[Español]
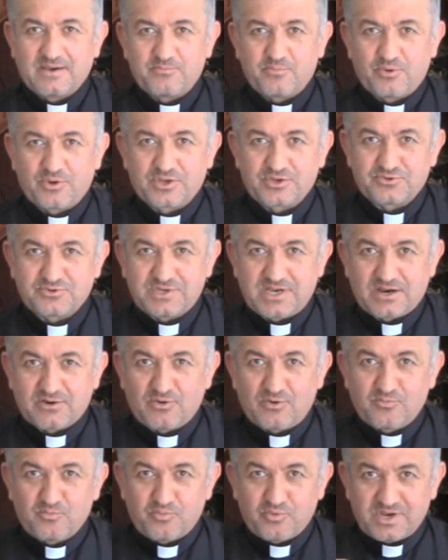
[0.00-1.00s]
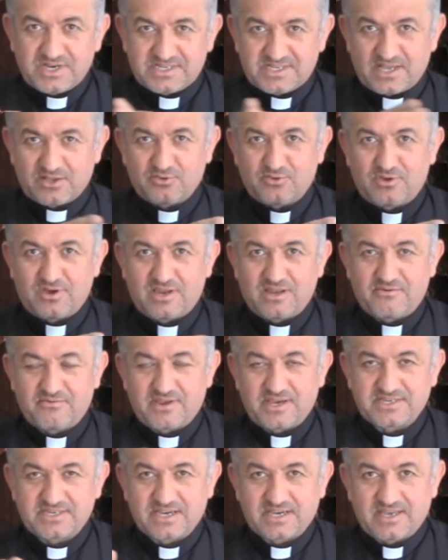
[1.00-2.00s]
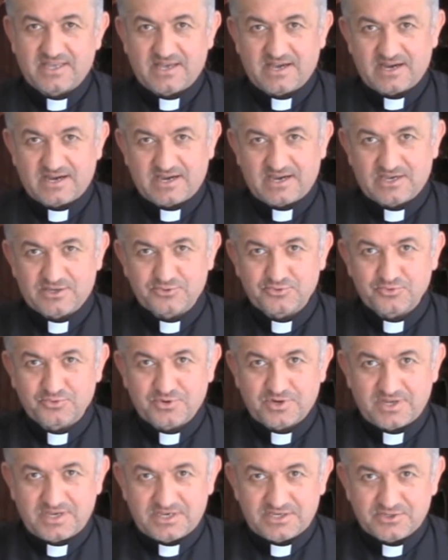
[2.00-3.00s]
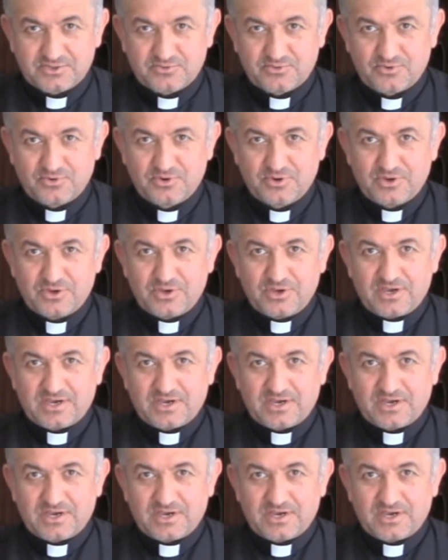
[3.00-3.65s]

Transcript: Por eso ya compuesta toda la frase queda Jesucristo,